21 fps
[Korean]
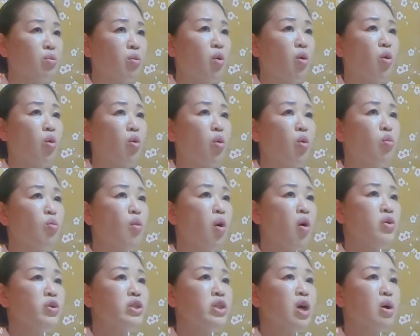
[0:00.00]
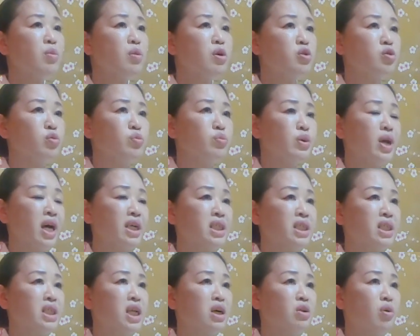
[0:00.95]
뭐 공무원 시험을
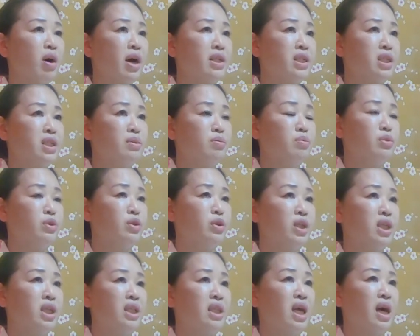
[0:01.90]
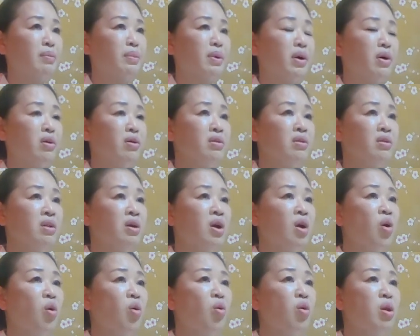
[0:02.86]
준비하신다고 하시는 분들이 있다면
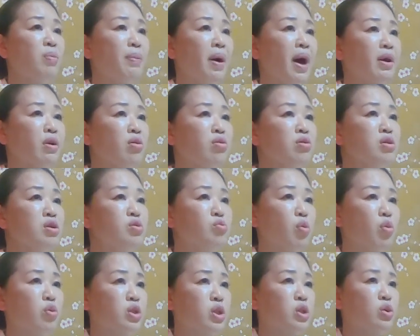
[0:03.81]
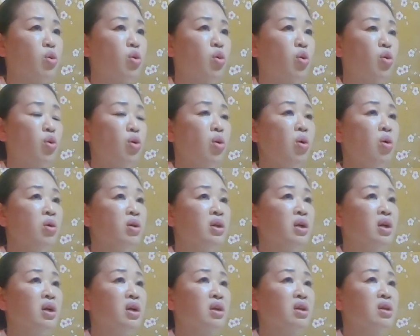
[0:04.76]
올 8월을 보시고,
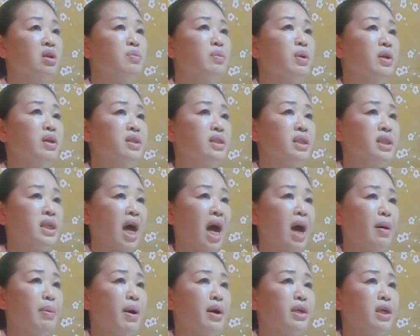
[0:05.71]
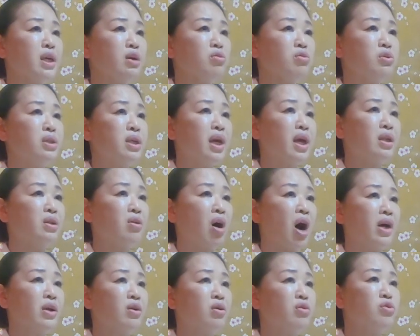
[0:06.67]
그러면은 이제 하반기 운세에 더
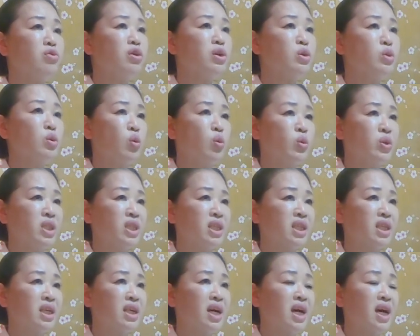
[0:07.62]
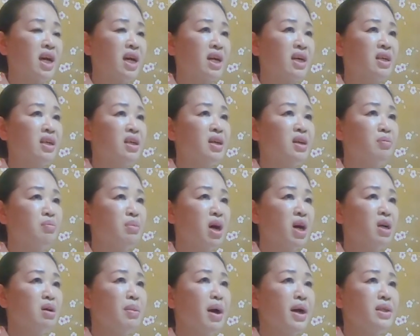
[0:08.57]
합격률이 좋으시니까
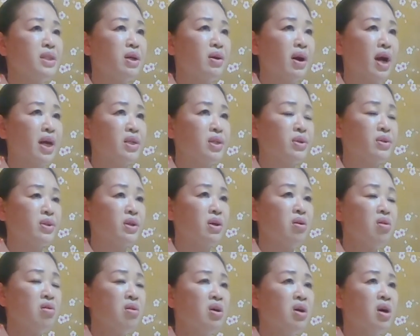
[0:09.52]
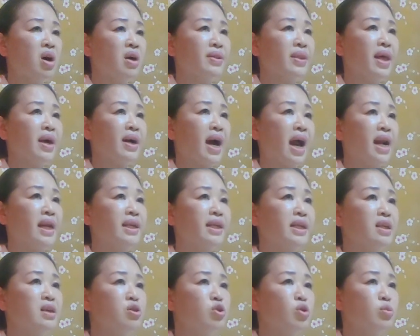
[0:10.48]
마음 안정하셔서 내 갈
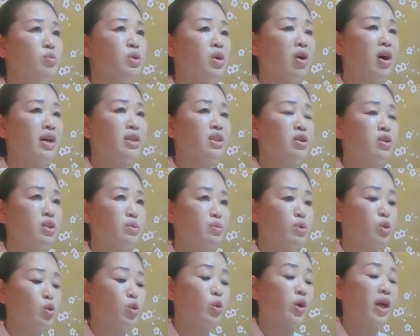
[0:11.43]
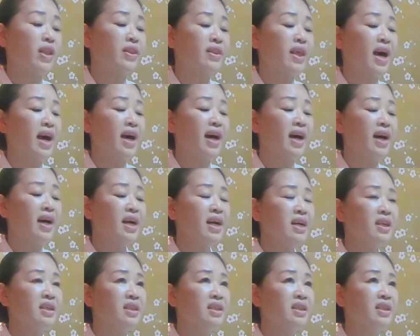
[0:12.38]
길을 좀 정하셨으면 좋겠다.